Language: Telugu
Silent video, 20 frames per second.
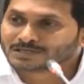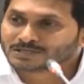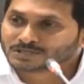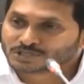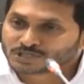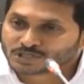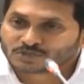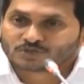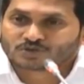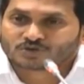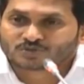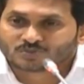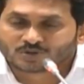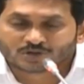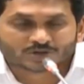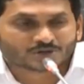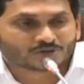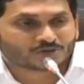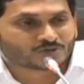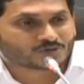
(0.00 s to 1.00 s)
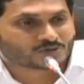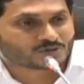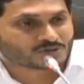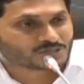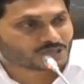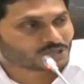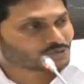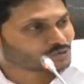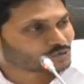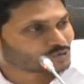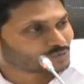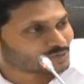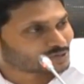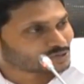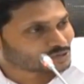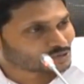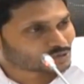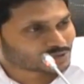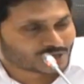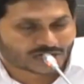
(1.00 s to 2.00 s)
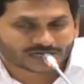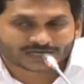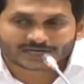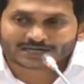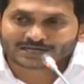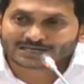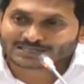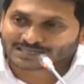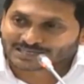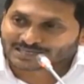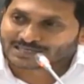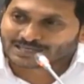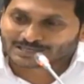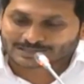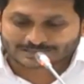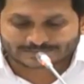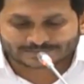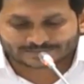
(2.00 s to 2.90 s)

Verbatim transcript: చెదురు మరుదురు చెదురు మధురు ఘటనలు జరిగాయి